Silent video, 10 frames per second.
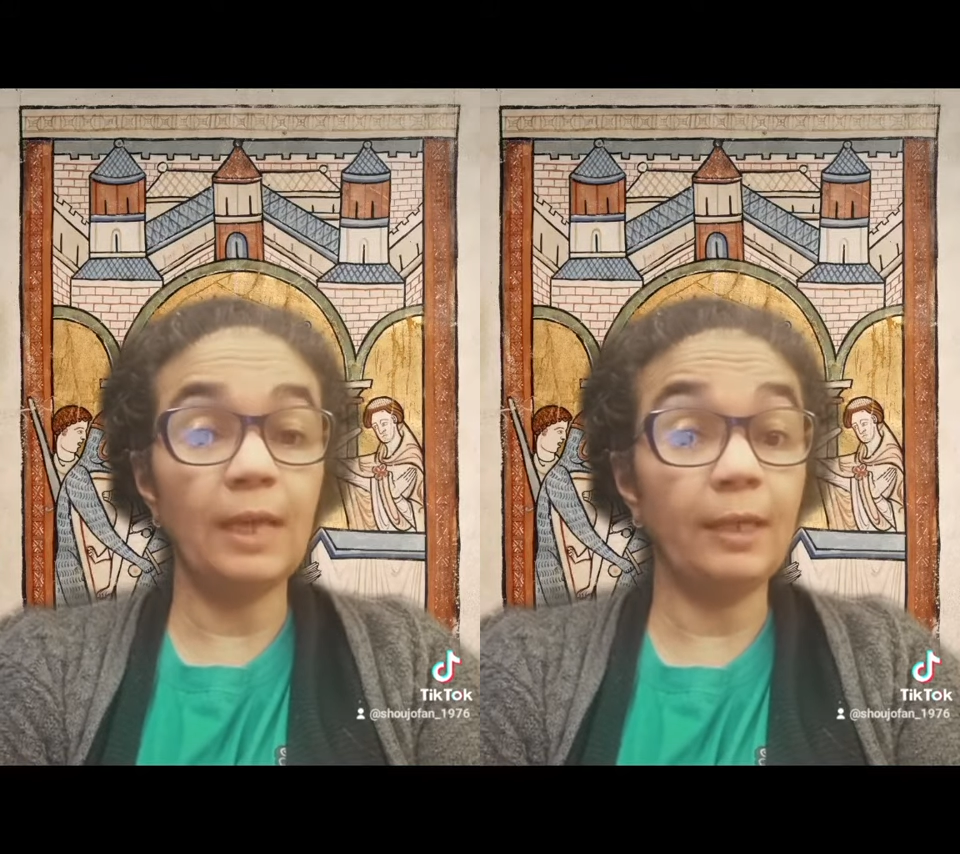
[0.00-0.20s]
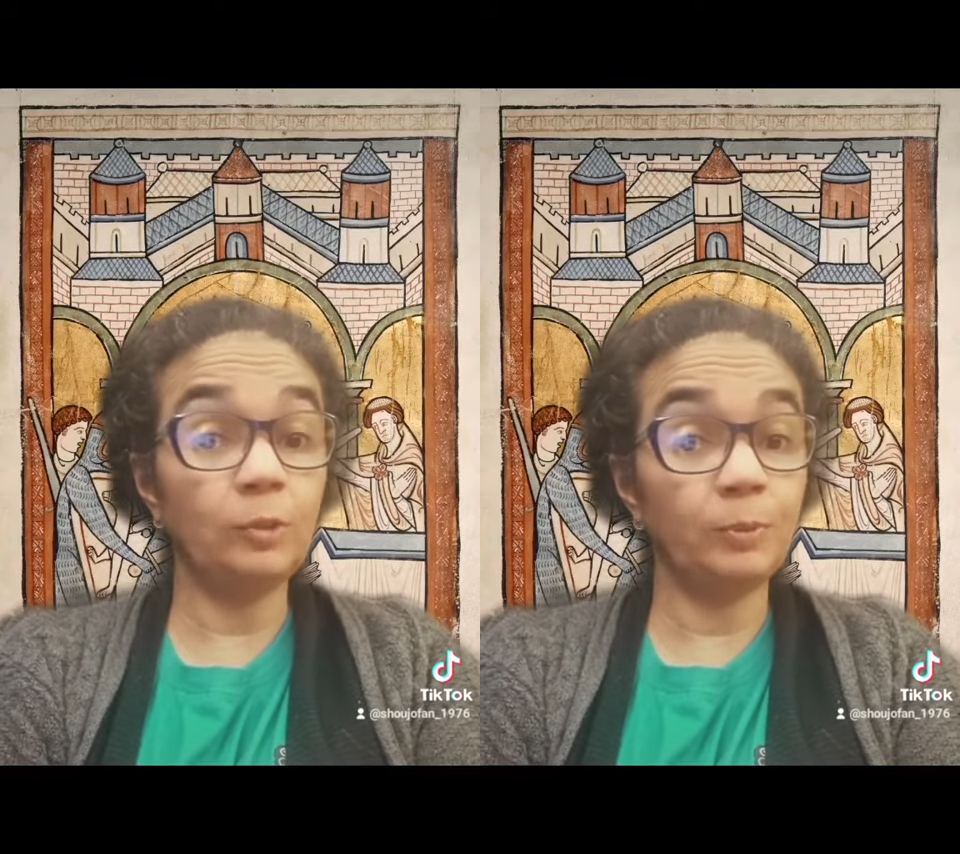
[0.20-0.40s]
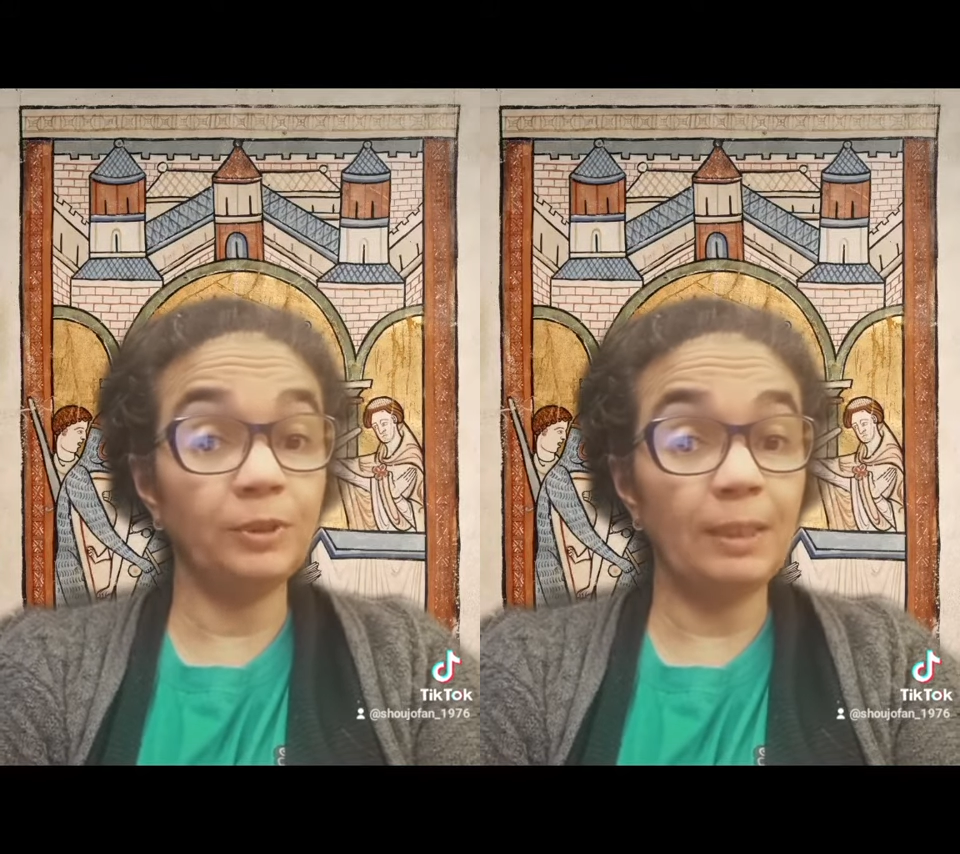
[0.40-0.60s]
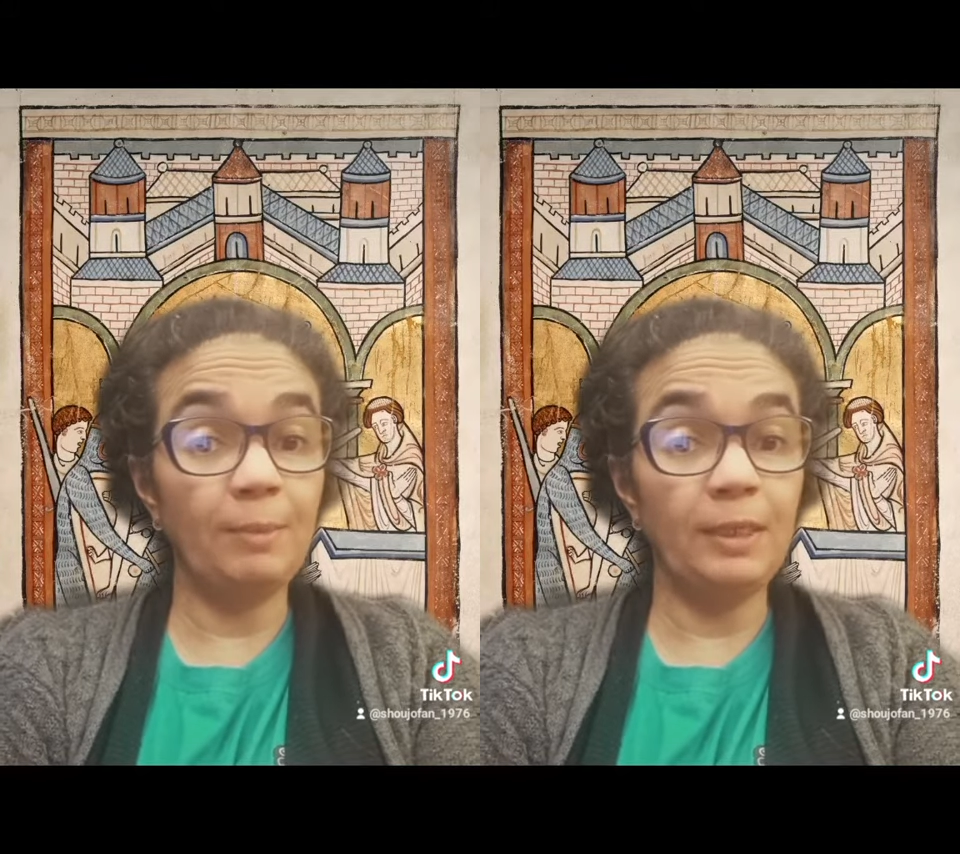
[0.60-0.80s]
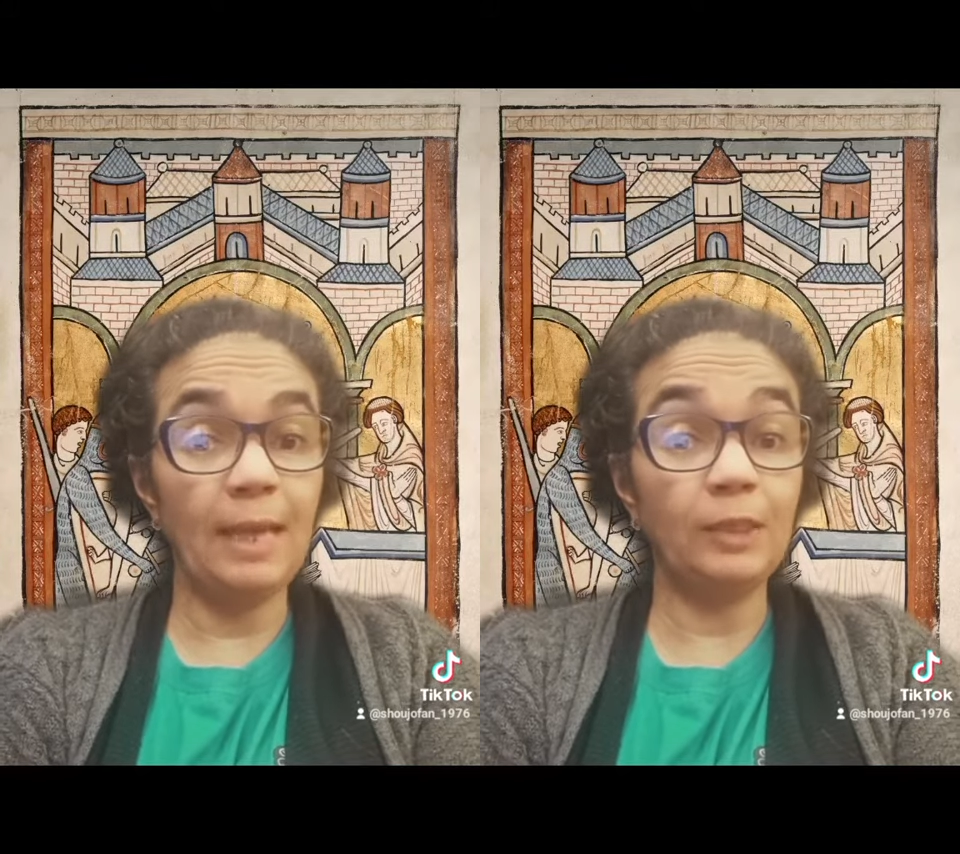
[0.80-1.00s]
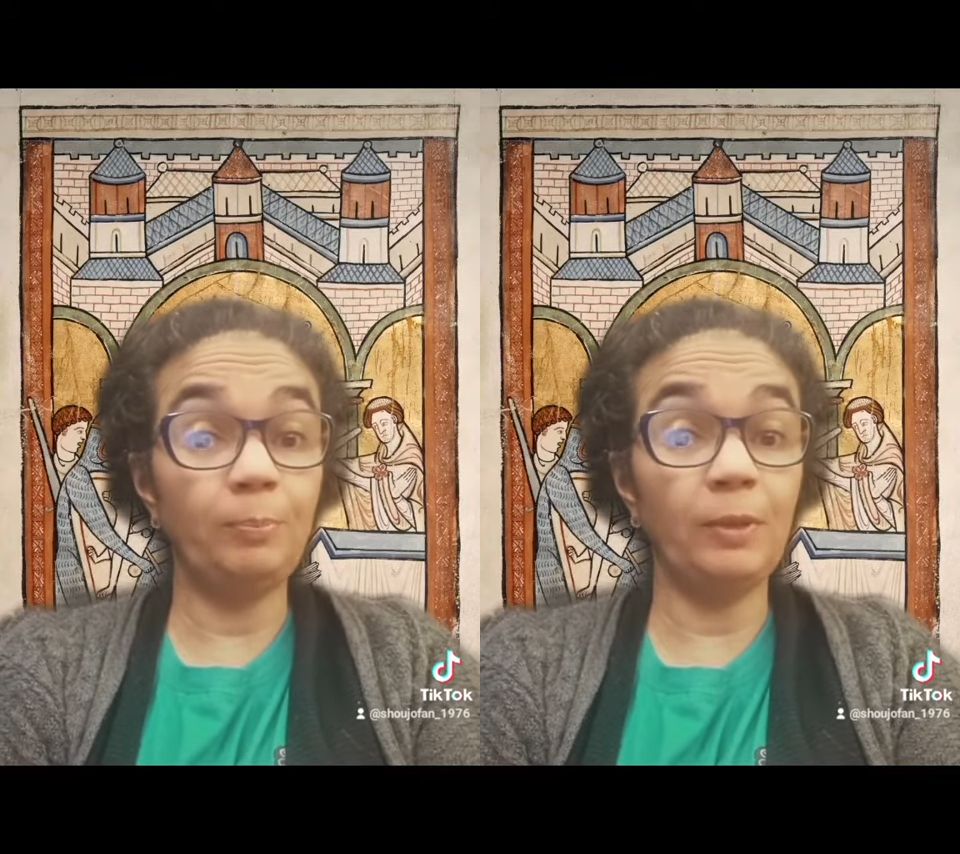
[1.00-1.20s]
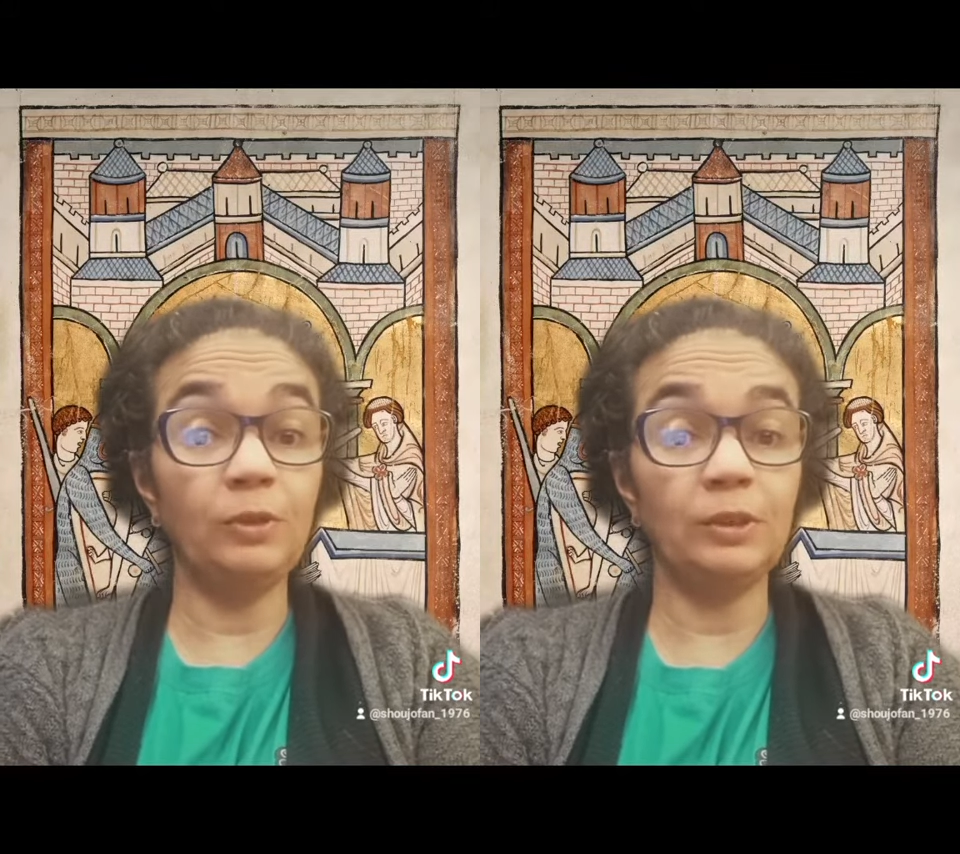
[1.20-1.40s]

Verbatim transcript: à responsabilidade pelos